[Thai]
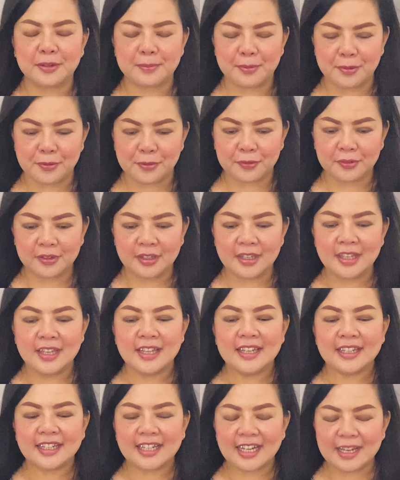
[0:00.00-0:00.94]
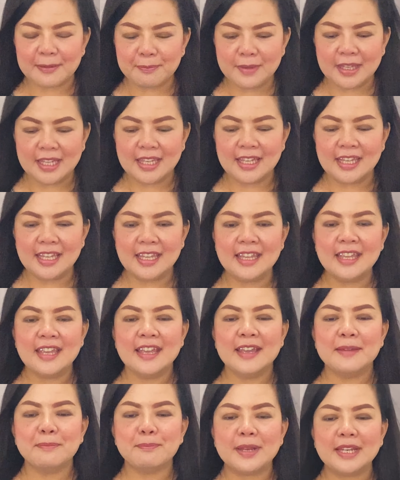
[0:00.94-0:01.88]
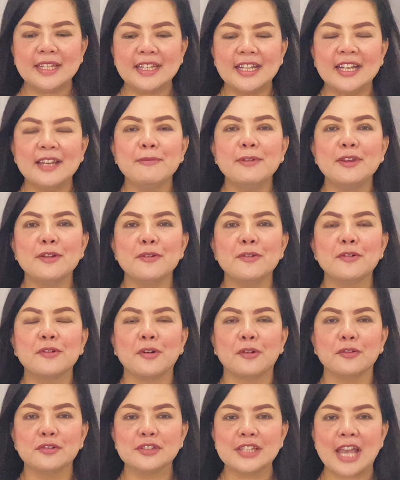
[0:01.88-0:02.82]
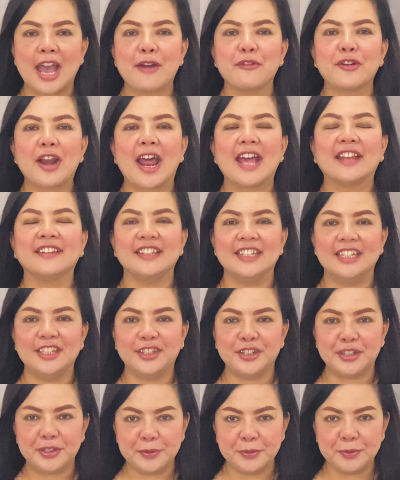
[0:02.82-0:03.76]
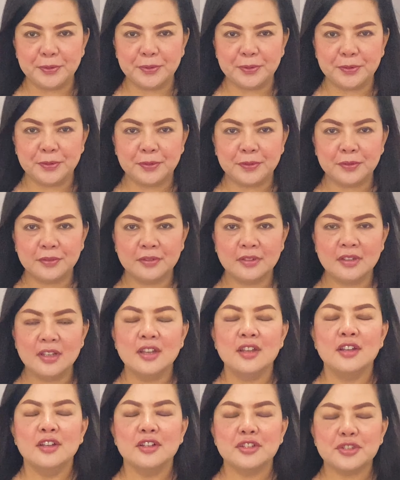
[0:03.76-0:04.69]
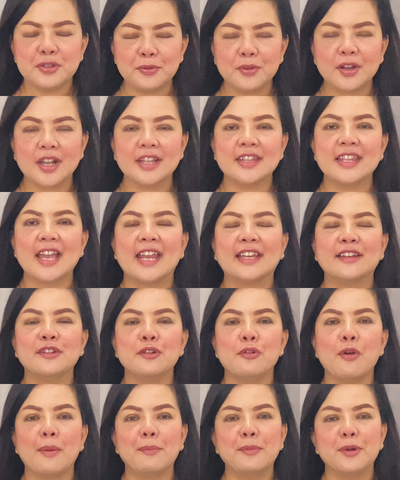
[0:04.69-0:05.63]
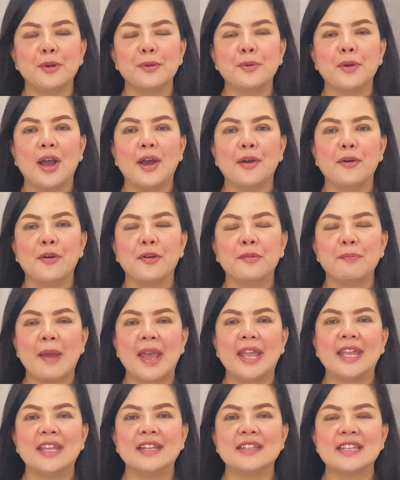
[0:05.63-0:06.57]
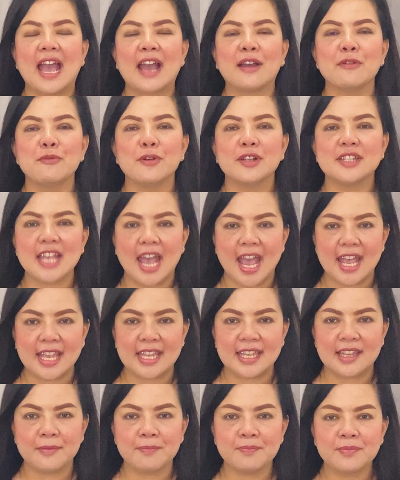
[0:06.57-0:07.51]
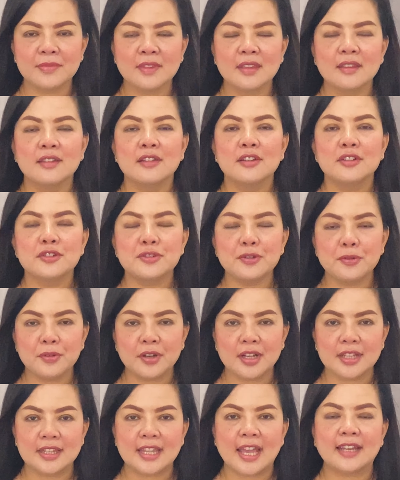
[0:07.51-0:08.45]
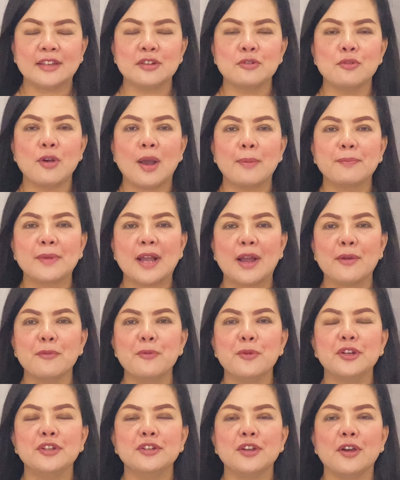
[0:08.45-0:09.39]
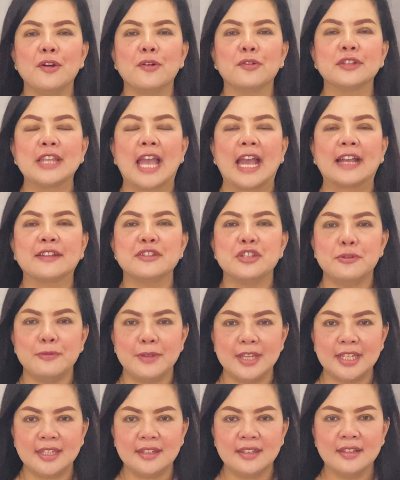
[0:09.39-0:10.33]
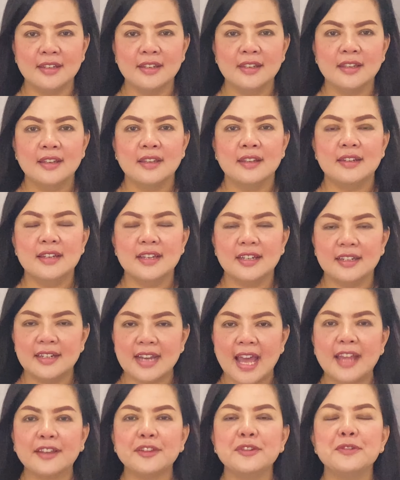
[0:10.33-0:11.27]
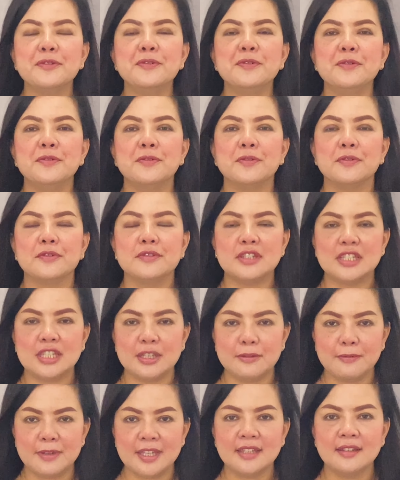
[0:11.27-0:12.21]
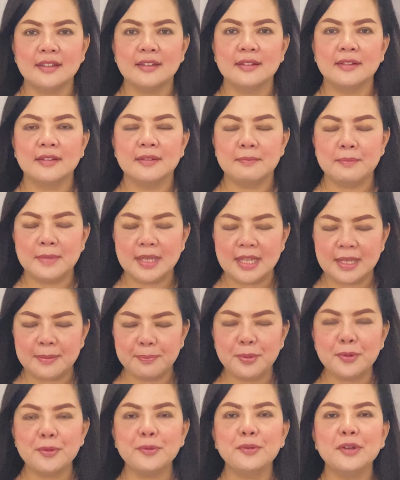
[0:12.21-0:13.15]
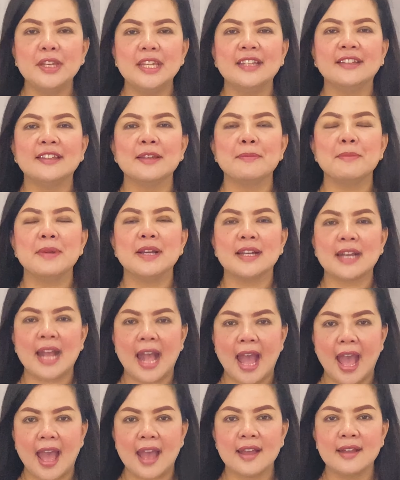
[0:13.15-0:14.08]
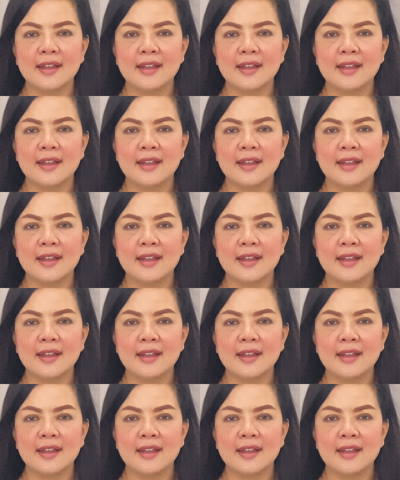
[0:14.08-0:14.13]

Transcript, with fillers: 2566 คลิปนี้เป็นคลิปวิดีโอของชาวราศีธนู จงขจัดความกลัวออกไปจากหัวใจ จงขจัดความกังวลออกจากชีวิต เดินหน้าสู้ชีวิตมีพรุ่งนี้เสมอค่ะ